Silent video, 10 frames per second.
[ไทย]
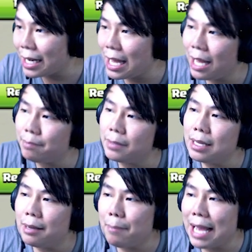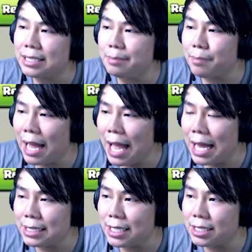นะครับ
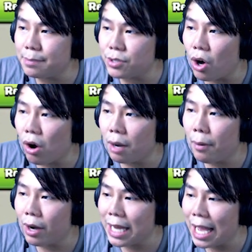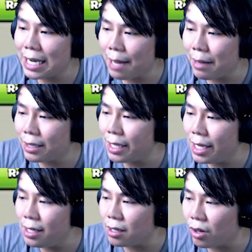85 72 ก็พอได้นะครับอัน
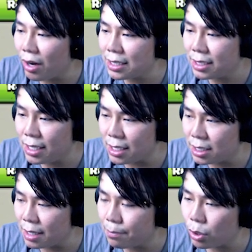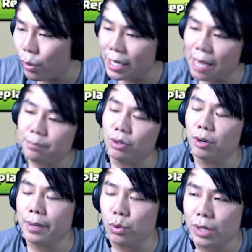นี้ 140 ถ้วยนะครับ เดี๋ยวเรา
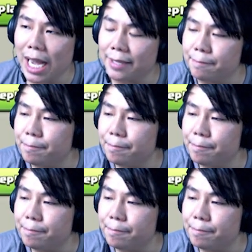ไปดูกัน